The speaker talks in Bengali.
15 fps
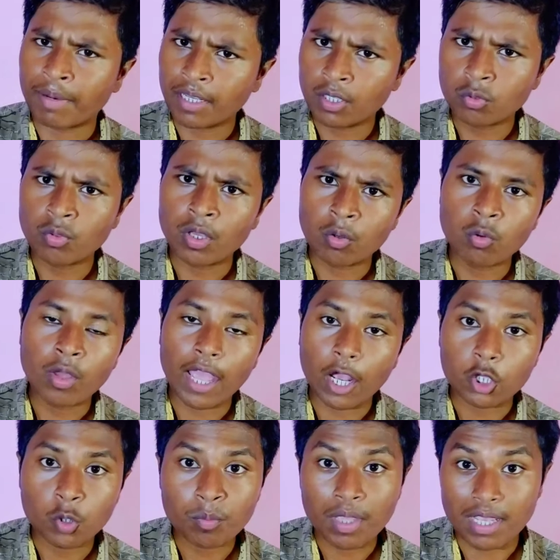আমরা কিন্তু এগুলো
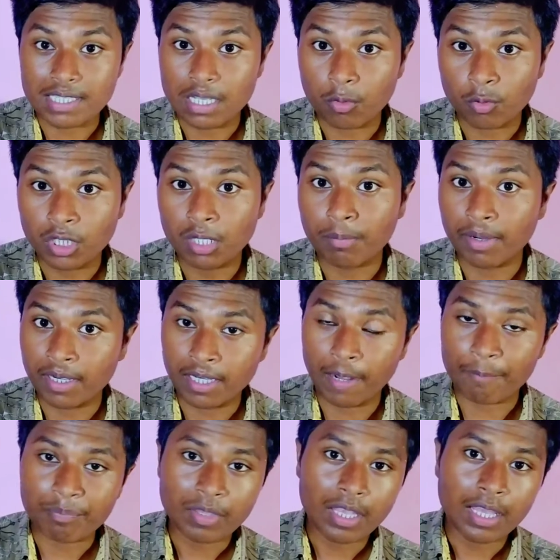একদমই আশা করতে পারি না
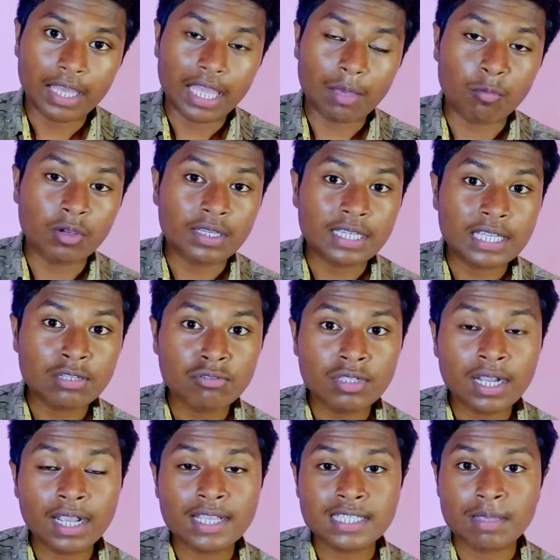এবং
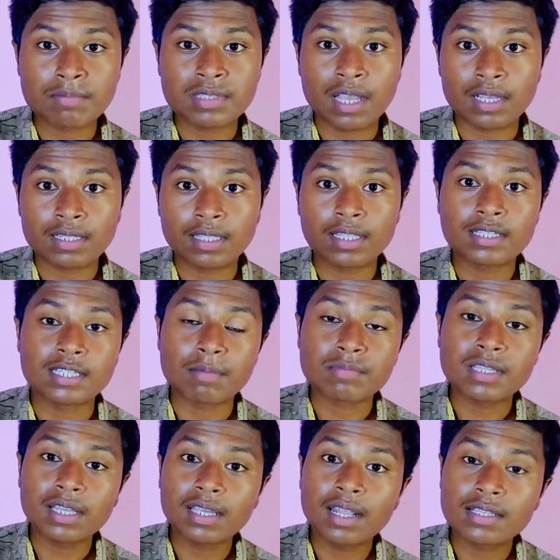কিছুদিন আগে স্যামসাং তাদের
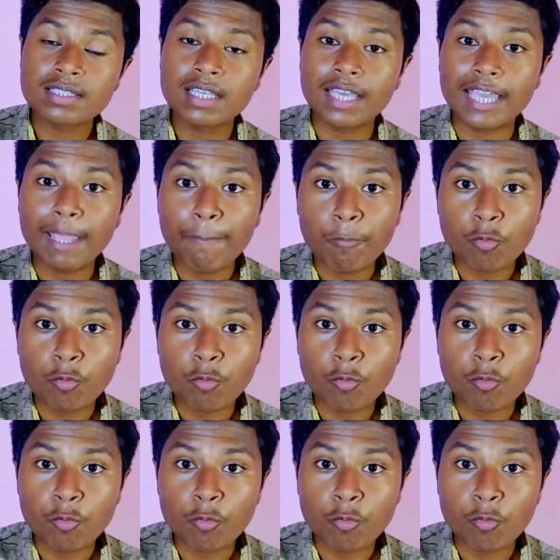স্যামসাং গ্যালাক্সি এফ